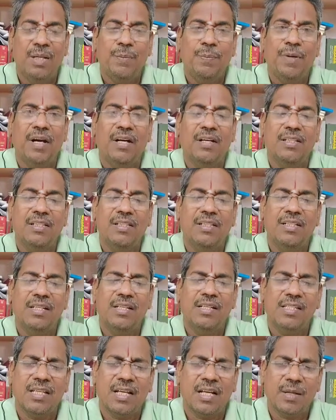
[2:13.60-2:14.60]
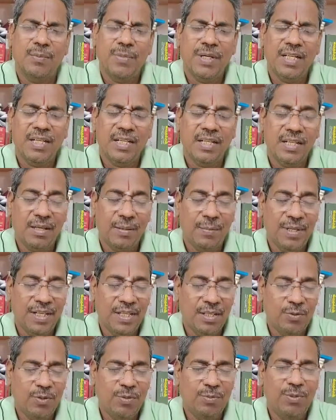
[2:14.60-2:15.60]
இப்போ அடுத்தது சரபங்கன்
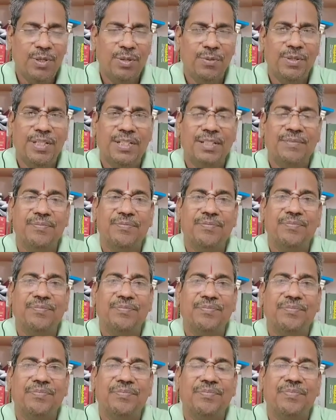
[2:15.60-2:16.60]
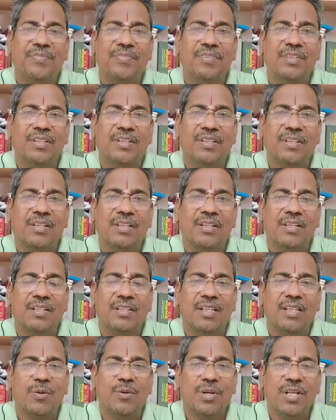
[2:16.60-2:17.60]
அப்படிங்கிற ஒரு முனிவர்
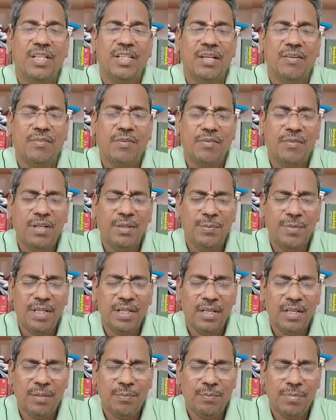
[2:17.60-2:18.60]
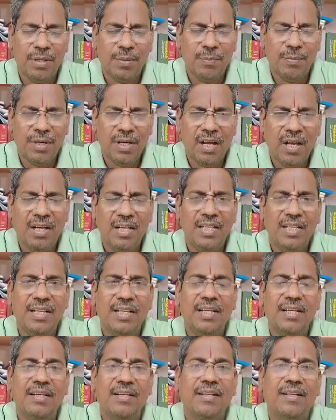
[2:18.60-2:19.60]
தன்னுடைய தவ வலிமையால்
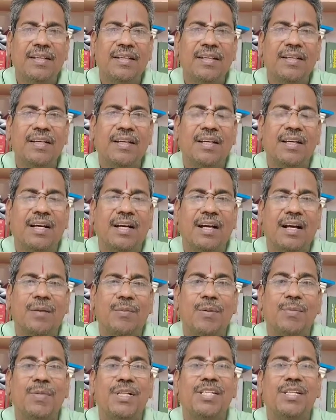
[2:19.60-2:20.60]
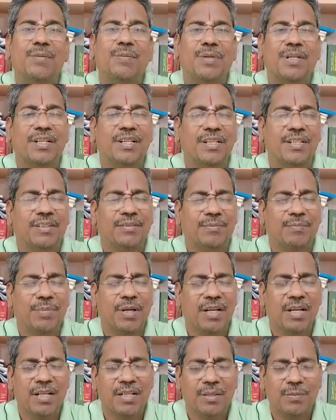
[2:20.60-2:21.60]
பிரம்மனாலேயே அப்படியே மெச்சப்படுறார்
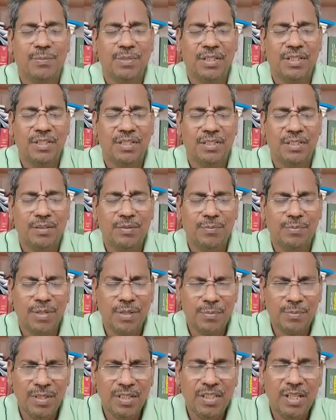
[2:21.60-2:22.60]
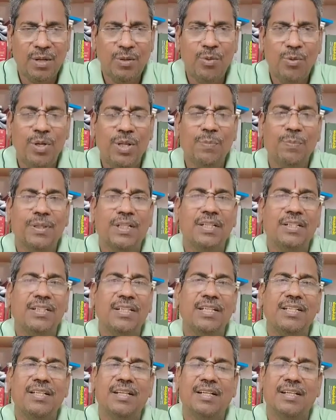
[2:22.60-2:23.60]
பாராட்டப்பட்டு பிரம்மன் தன்னுடைய
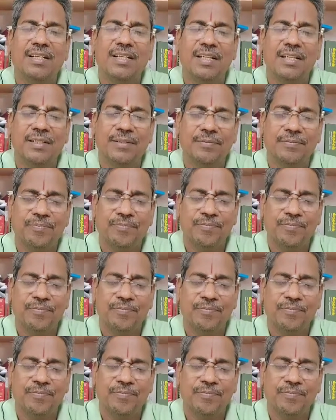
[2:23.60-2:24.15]
பதத்தையே தரங்கிறார்